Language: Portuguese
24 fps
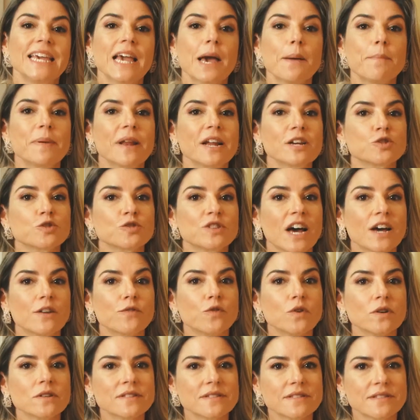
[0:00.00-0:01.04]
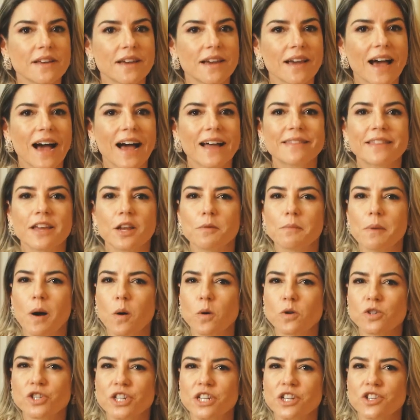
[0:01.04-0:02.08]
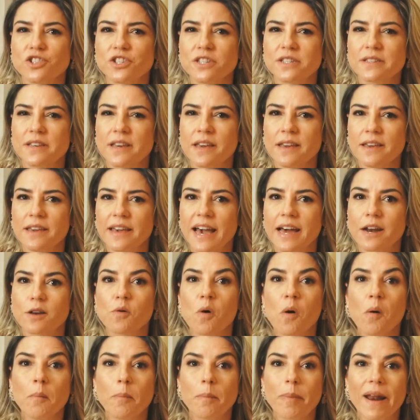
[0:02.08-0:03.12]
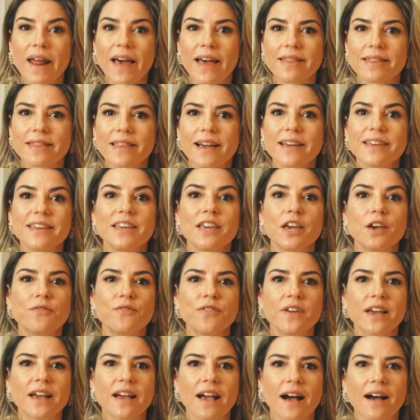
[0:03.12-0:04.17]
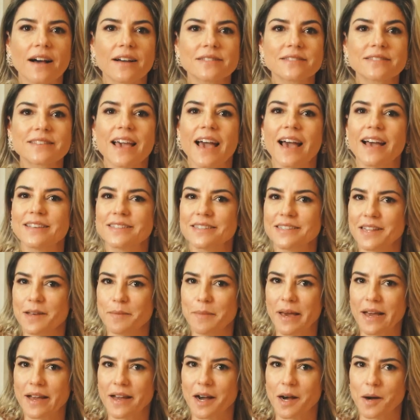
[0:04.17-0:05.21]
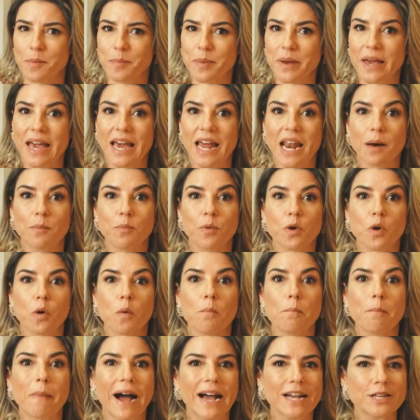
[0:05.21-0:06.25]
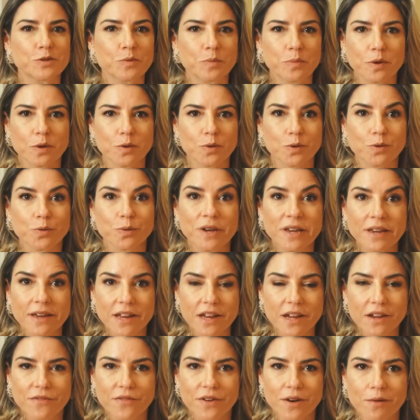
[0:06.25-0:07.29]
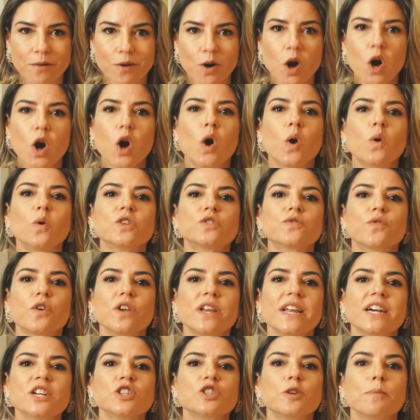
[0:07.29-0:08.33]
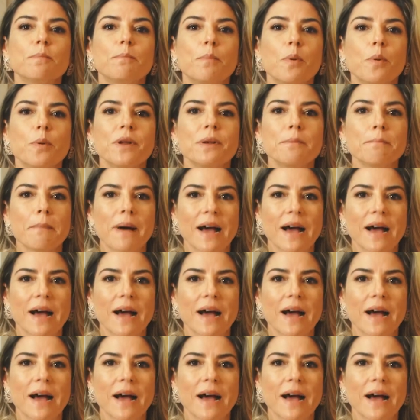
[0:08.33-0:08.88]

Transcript: e é para ajudar você a ter uma rotina de skincare completa e eficaz que a SD Makeup elaborou mais um produto incrível o esfoliante Puri